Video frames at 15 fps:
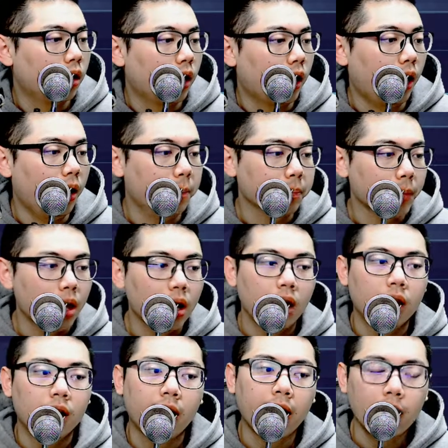好，
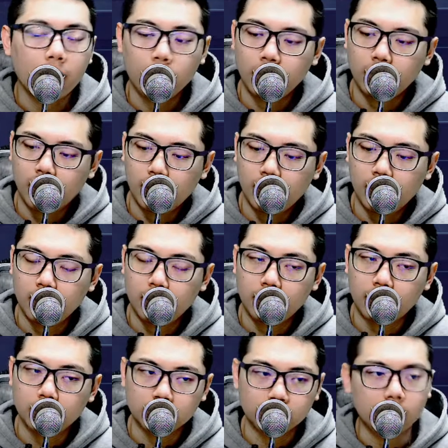来看
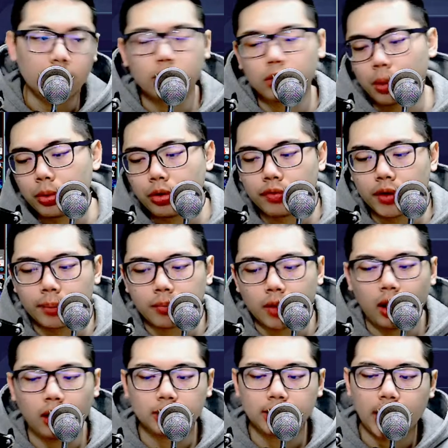呃个股的部分
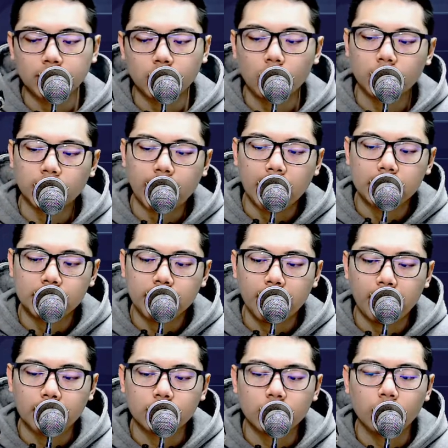哦，在周五的太极夜
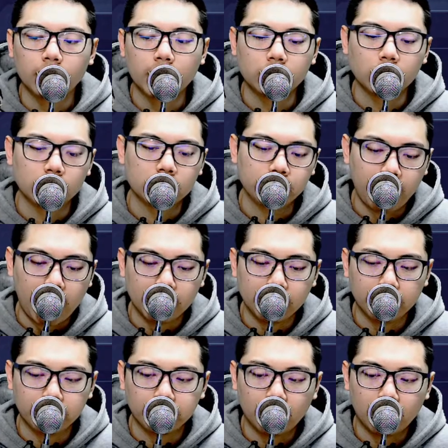盘收跌九十八
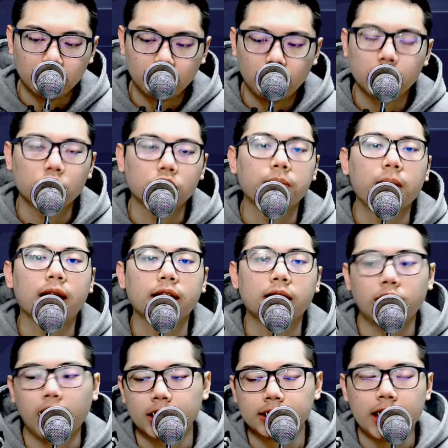点，我们收跌九十八点，
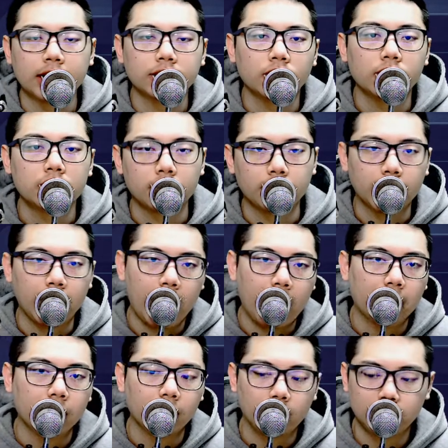那就看下周一怎么
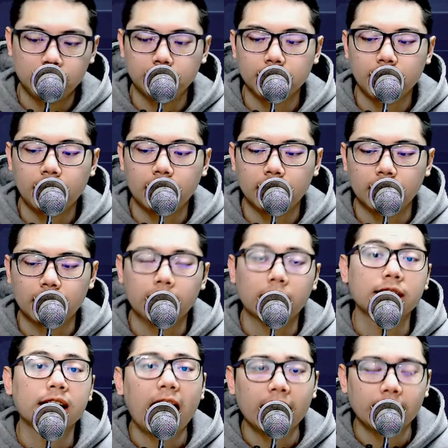开了。我基本上可能也
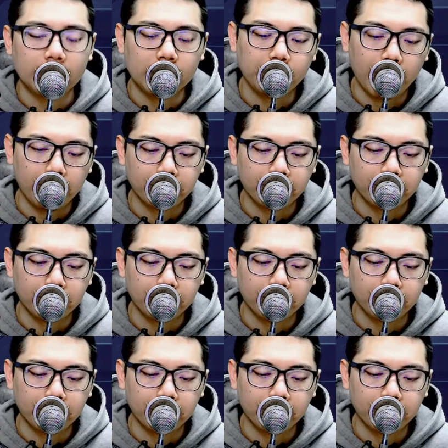是开低吧，